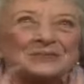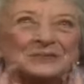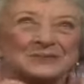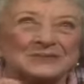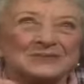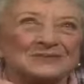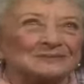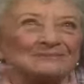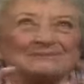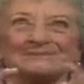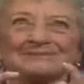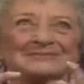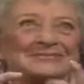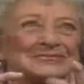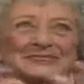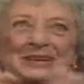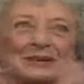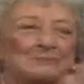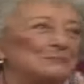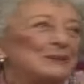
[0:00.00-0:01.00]
und mm,
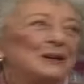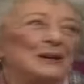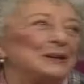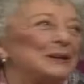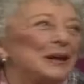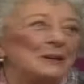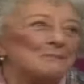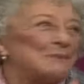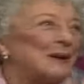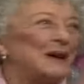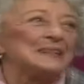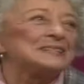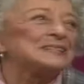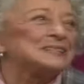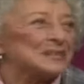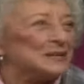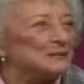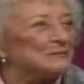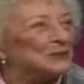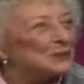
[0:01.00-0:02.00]
hat mir, ich habe mir halt
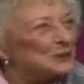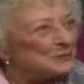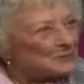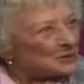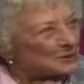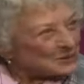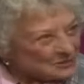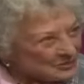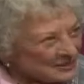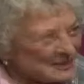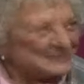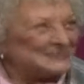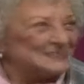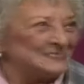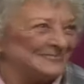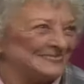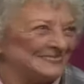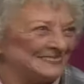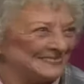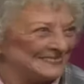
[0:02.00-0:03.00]
selber nicht mehr
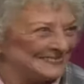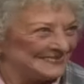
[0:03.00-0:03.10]
gefallen.